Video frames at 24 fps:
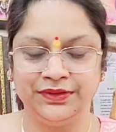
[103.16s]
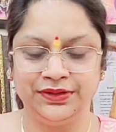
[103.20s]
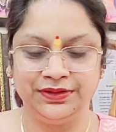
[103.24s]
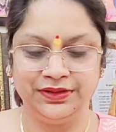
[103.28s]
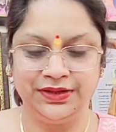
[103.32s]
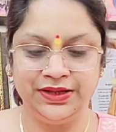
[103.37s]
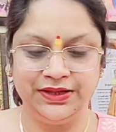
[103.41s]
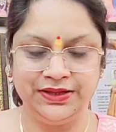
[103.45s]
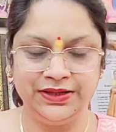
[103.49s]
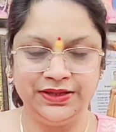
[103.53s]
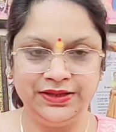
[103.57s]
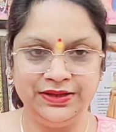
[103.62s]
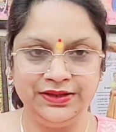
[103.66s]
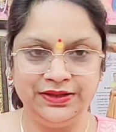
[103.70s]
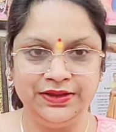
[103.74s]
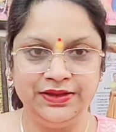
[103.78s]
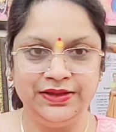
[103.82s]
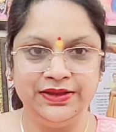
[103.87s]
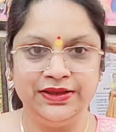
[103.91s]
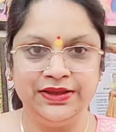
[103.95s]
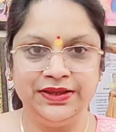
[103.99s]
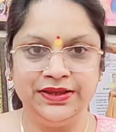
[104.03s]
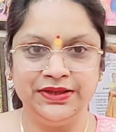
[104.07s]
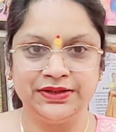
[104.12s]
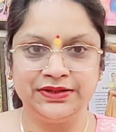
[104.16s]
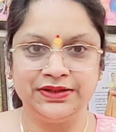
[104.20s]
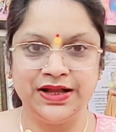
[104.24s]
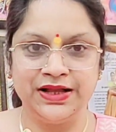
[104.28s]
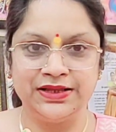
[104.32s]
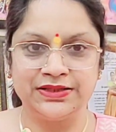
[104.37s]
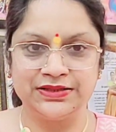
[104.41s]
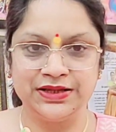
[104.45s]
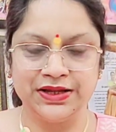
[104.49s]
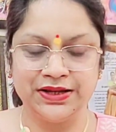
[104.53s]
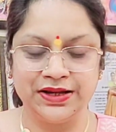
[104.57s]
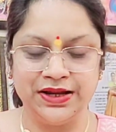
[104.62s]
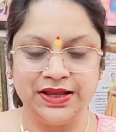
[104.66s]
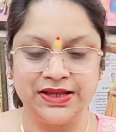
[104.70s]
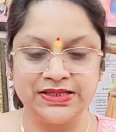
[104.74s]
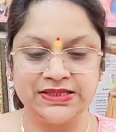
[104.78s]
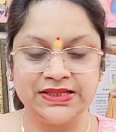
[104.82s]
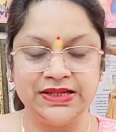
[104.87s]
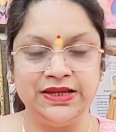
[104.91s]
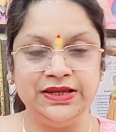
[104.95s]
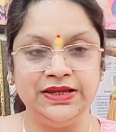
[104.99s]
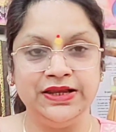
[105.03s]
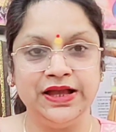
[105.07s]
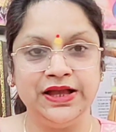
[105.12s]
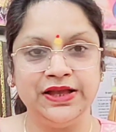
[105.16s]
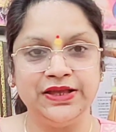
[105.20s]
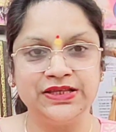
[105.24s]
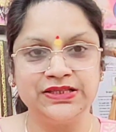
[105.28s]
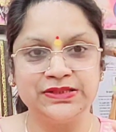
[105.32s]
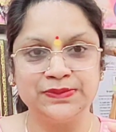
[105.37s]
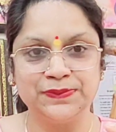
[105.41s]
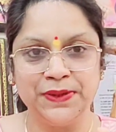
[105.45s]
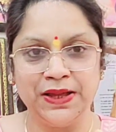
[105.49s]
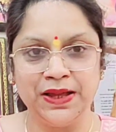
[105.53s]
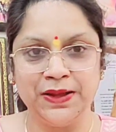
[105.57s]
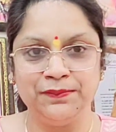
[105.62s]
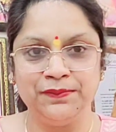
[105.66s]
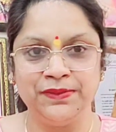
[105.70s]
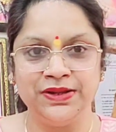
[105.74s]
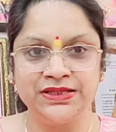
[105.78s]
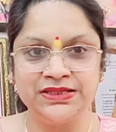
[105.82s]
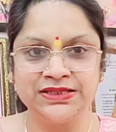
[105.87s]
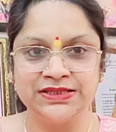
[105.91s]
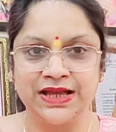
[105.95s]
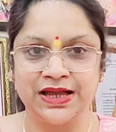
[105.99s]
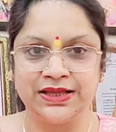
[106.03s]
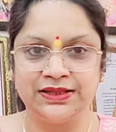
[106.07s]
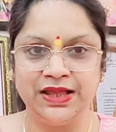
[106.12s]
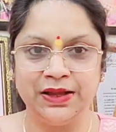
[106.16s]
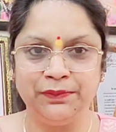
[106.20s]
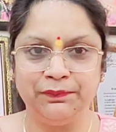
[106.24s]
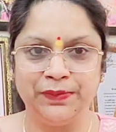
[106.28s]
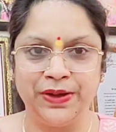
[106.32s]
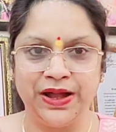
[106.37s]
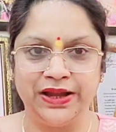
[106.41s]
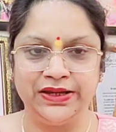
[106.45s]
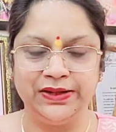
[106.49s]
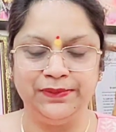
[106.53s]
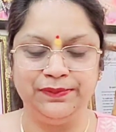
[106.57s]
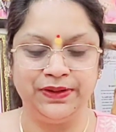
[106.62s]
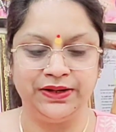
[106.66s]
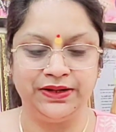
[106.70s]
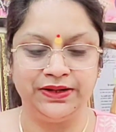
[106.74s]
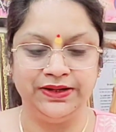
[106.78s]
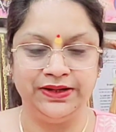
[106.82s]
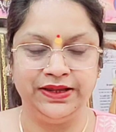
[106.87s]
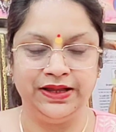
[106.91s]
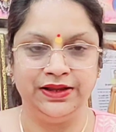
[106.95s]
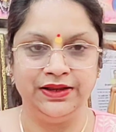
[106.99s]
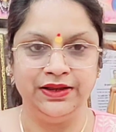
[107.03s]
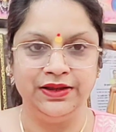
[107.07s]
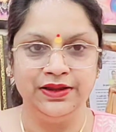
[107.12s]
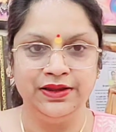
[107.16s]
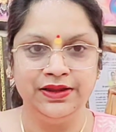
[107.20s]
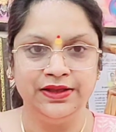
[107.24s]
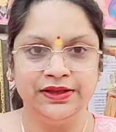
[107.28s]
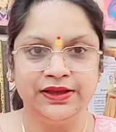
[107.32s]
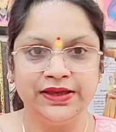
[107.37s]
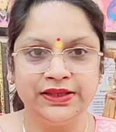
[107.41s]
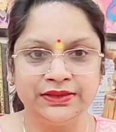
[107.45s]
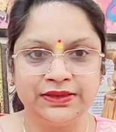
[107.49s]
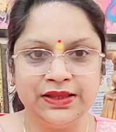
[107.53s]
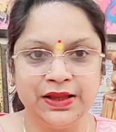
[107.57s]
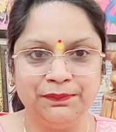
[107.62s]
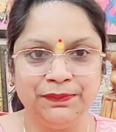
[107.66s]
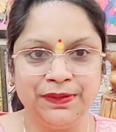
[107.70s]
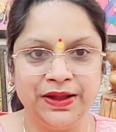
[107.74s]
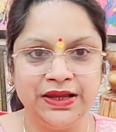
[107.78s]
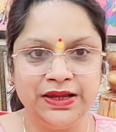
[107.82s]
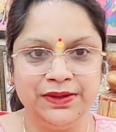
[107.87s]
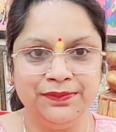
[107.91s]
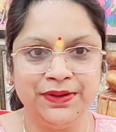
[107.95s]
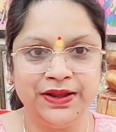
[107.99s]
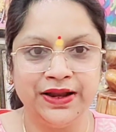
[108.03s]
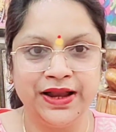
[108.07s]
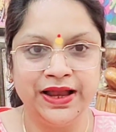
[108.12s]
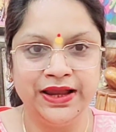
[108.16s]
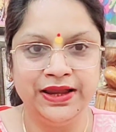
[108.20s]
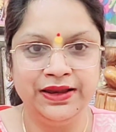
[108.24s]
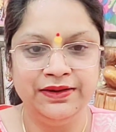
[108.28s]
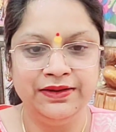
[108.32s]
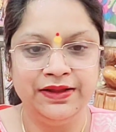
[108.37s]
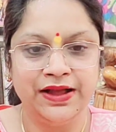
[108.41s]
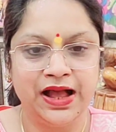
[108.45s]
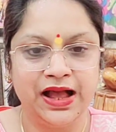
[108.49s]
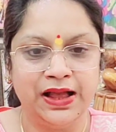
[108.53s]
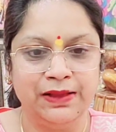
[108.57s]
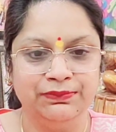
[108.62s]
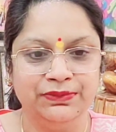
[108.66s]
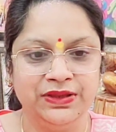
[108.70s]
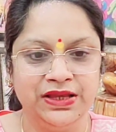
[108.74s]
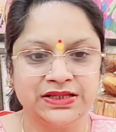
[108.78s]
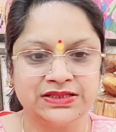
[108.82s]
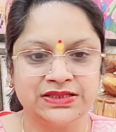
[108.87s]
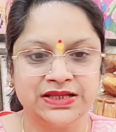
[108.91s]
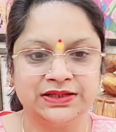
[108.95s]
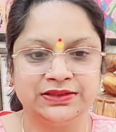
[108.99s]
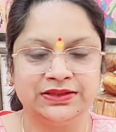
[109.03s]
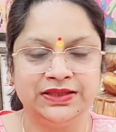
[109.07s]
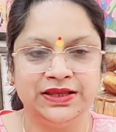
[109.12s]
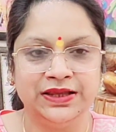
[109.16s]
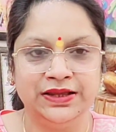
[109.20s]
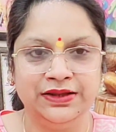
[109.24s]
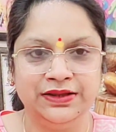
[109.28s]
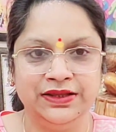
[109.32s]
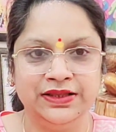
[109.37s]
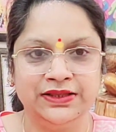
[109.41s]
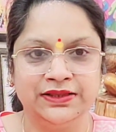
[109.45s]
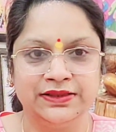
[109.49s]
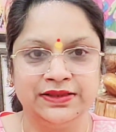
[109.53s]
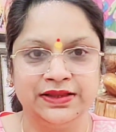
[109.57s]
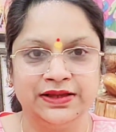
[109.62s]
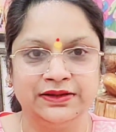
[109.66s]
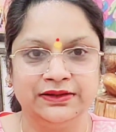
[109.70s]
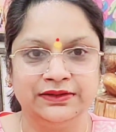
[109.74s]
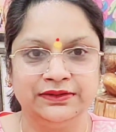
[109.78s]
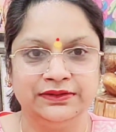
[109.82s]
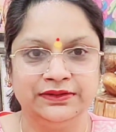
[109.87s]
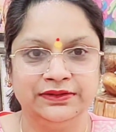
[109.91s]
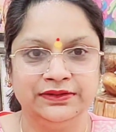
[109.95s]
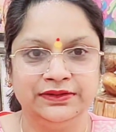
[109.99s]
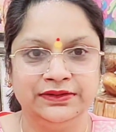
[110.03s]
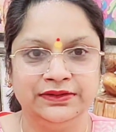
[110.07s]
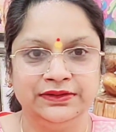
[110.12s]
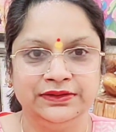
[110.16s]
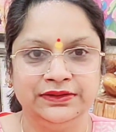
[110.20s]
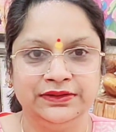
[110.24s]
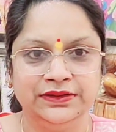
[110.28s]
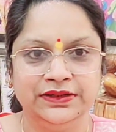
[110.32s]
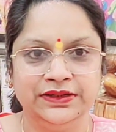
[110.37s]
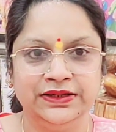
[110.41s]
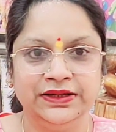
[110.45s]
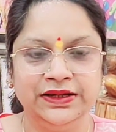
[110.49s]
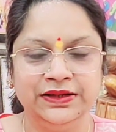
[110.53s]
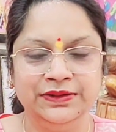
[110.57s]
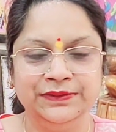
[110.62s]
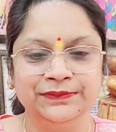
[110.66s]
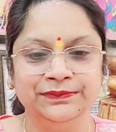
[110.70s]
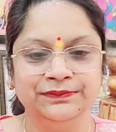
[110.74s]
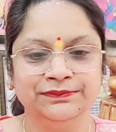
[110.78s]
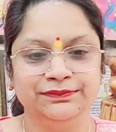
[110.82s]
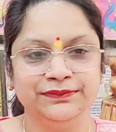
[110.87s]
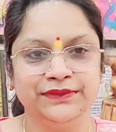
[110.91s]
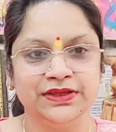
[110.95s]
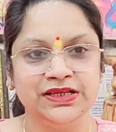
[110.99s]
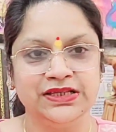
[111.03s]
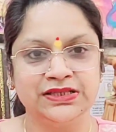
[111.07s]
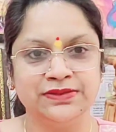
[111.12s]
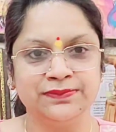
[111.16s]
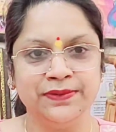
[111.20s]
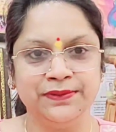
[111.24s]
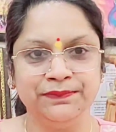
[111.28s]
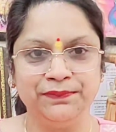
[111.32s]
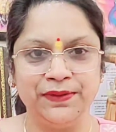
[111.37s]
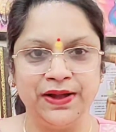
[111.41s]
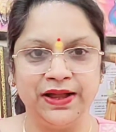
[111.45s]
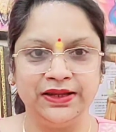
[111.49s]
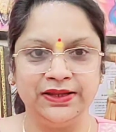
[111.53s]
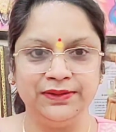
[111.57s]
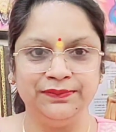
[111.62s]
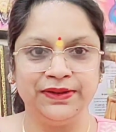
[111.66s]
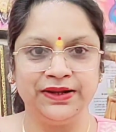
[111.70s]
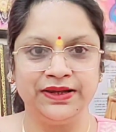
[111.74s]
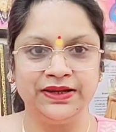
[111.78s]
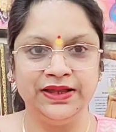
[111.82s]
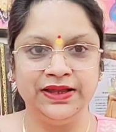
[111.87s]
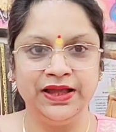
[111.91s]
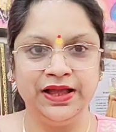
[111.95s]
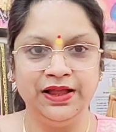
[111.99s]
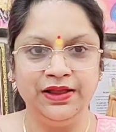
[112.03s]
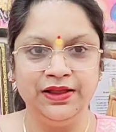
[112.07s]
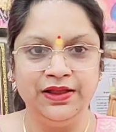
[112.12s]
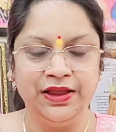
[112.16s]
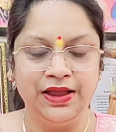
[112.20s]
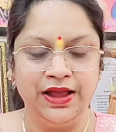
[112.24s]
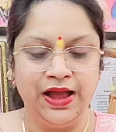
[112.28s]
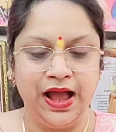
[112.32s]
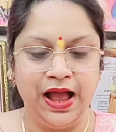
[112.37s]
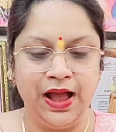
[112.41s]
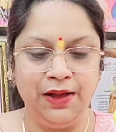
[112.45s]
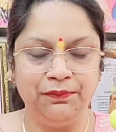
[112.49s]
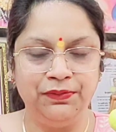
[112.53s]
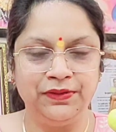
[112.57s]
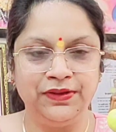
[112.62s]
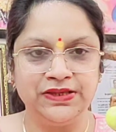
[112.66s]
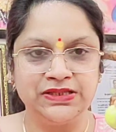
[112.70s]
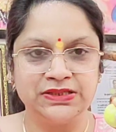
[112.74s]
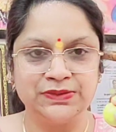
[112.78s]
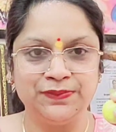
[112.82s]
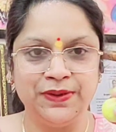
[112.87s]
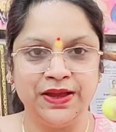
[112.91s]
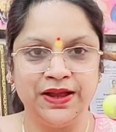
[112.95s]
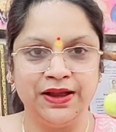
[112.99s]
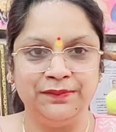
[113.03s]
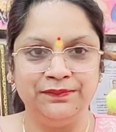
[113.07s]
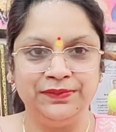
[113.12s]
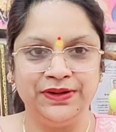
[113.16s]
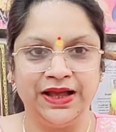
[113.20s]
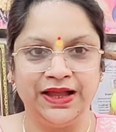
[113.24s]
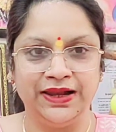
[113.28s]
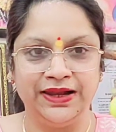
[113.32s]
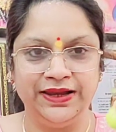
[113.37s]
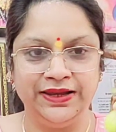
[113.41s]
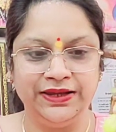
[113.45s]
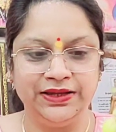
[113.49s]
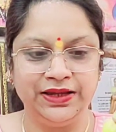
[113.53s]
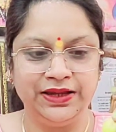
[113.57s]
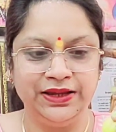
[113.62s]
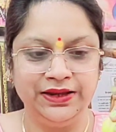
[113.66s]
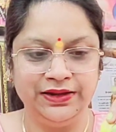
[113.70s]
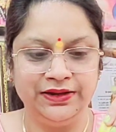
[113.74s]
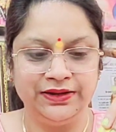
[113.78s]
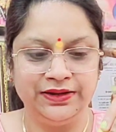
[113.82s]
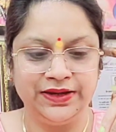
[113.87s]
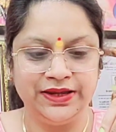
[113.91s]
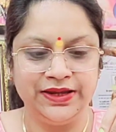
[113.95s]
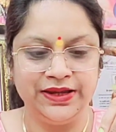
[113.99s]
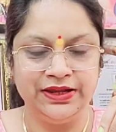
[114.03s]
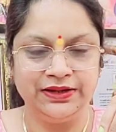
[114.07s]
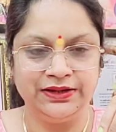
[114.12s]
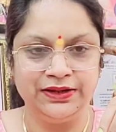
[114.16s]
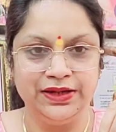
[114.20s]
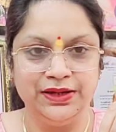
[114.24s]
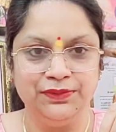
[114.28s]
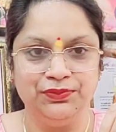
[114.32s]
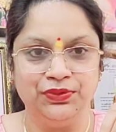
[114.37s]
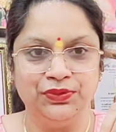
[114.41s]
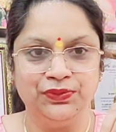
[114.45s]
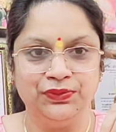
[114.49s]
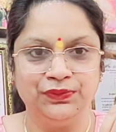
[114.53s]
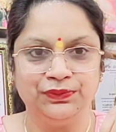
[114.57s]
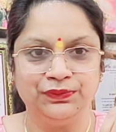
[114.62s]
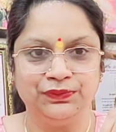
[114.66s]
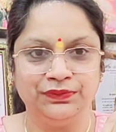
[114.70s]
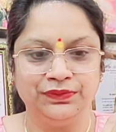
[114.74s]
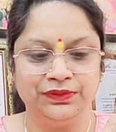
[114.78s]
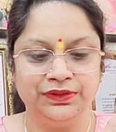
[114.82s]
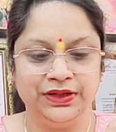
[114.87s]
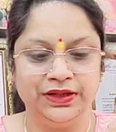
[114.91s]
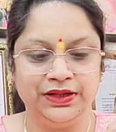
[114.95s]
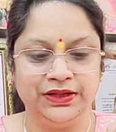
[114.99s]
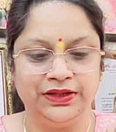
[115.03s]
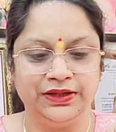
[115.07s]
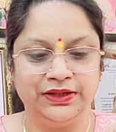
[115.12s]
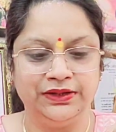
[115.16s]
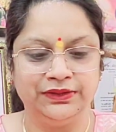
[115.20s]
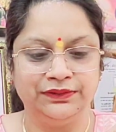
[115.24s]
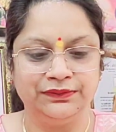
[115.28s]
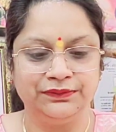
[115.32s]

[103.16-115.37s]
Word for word: ठीक है ये कांच का गिलास ले लिया इसमें हमने सादा पानी भर लिया कितना पानी भरा है आप देख सकते हैं इतना है ना इसमें पानी भर लिया अब इसमें हम डालेंगे एक नींबू देखिए